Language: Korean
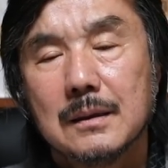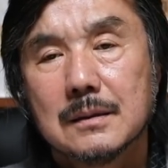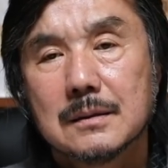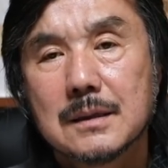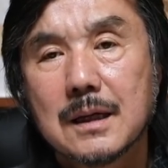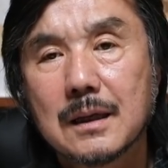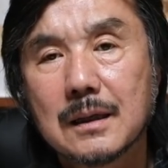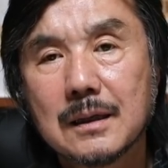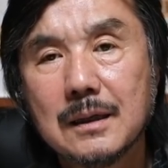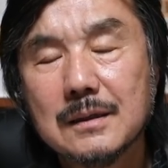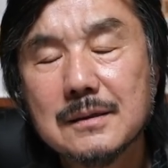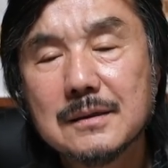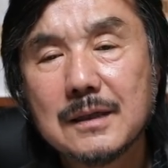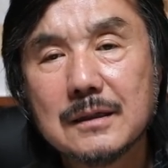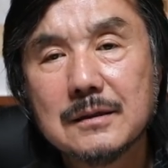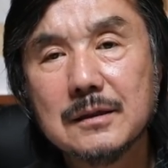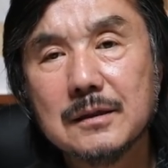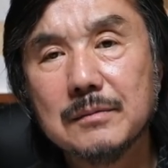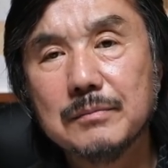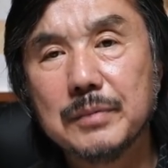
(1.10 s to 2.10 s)
착한
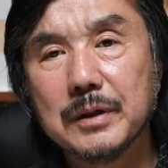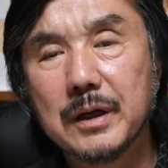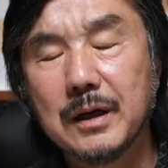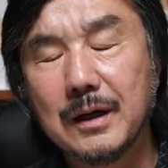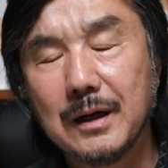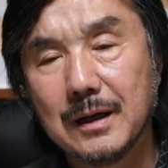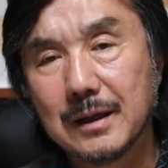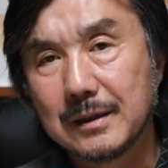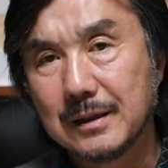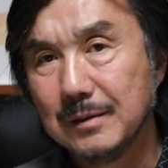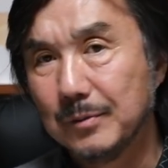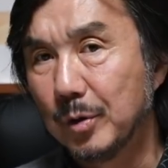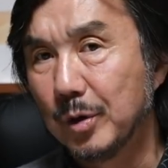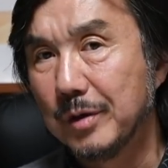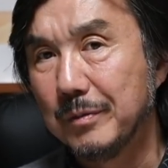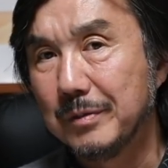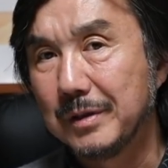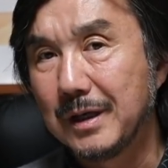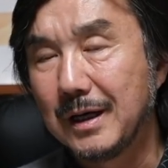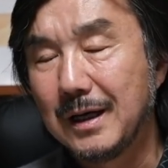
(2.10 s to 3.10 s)
사진은 버려라,
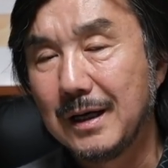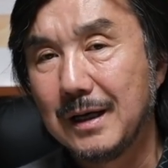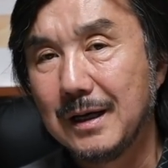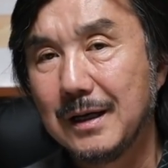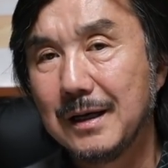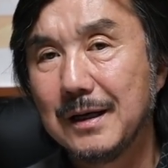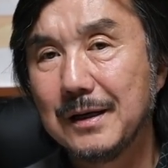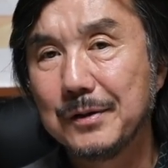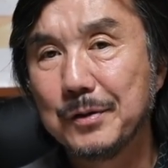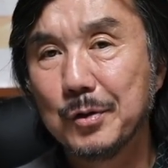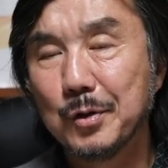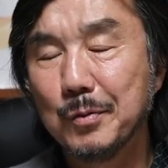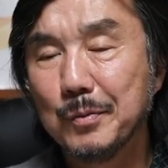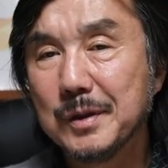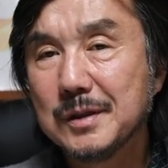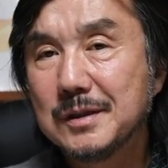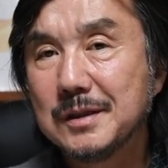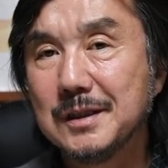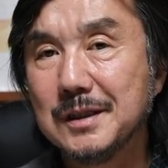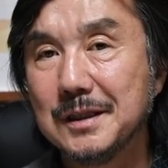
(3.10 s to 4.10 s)
김홍입니다. 요
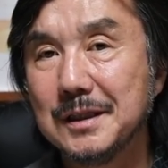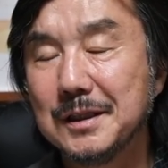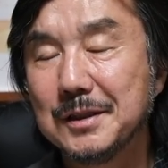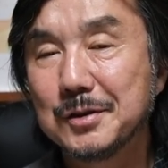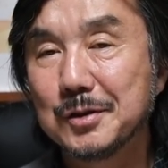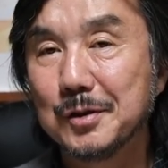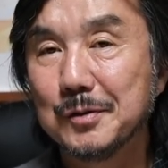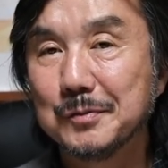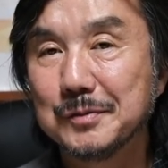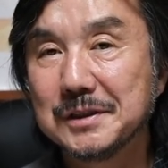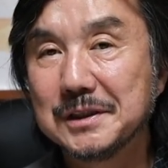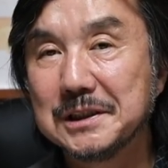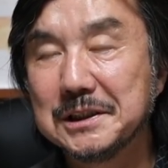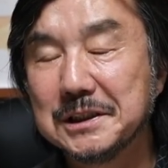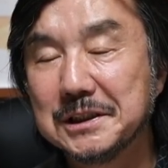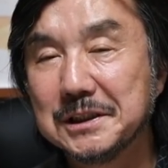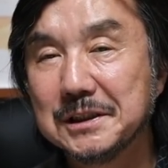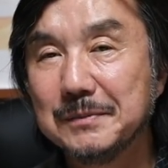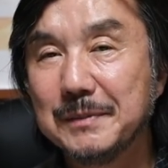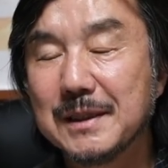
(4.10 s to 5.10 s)
며칠 좀
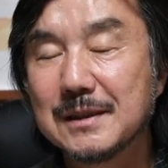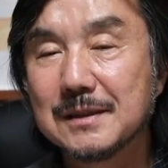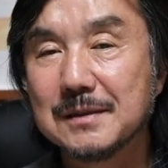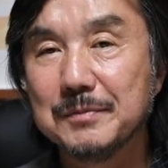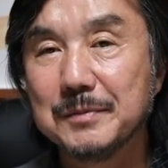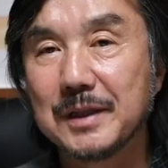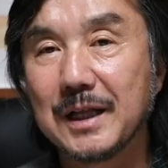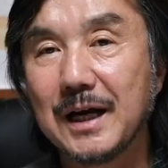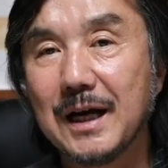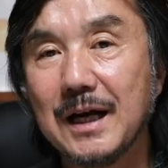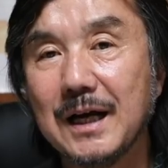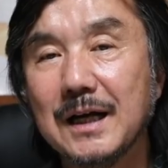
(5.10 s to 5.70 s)
뜸했습니다.